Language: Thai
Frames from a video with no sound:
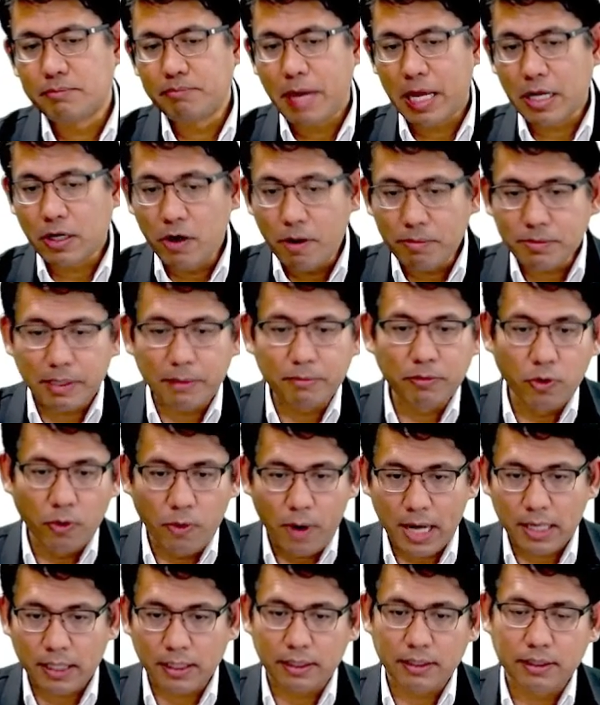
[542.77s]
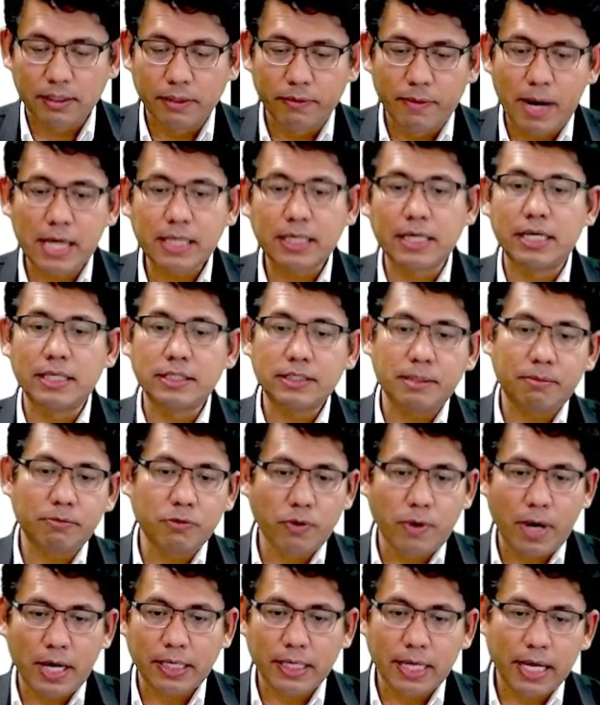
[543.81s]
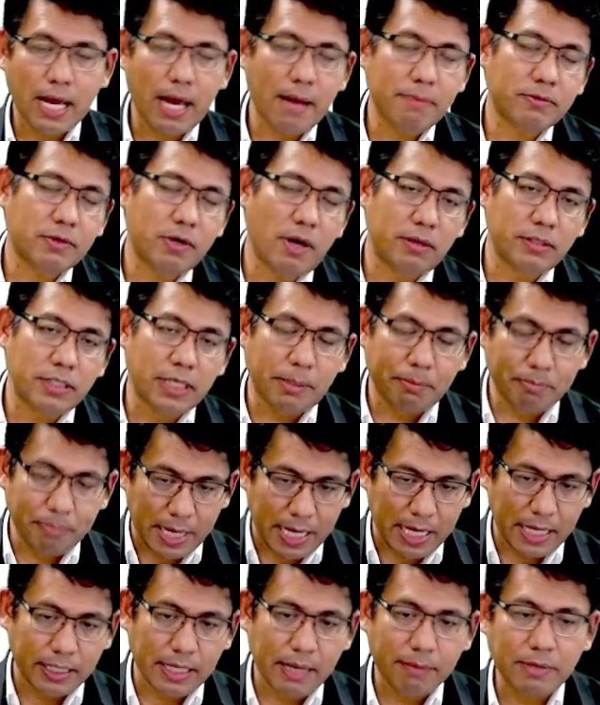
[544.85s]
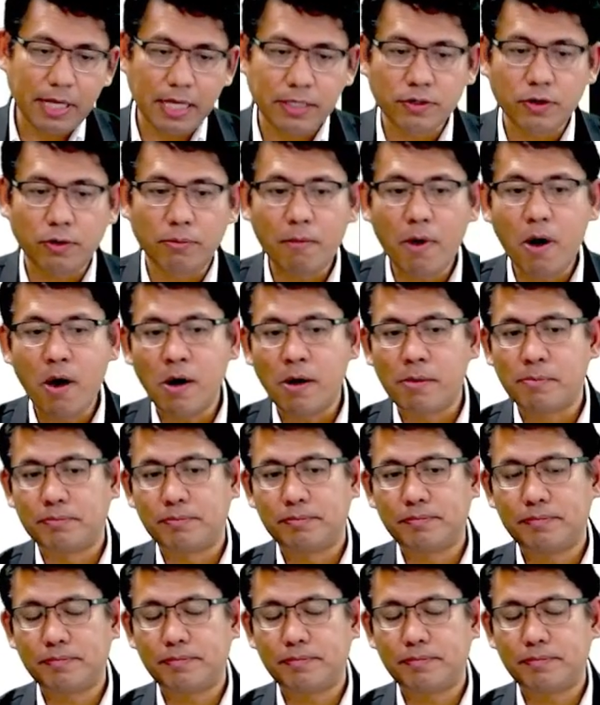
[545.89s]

ไม่ครบจำนวนหรือว่าเกินจำนวนนะครับก็1ปีนับแต่ส่งมอบ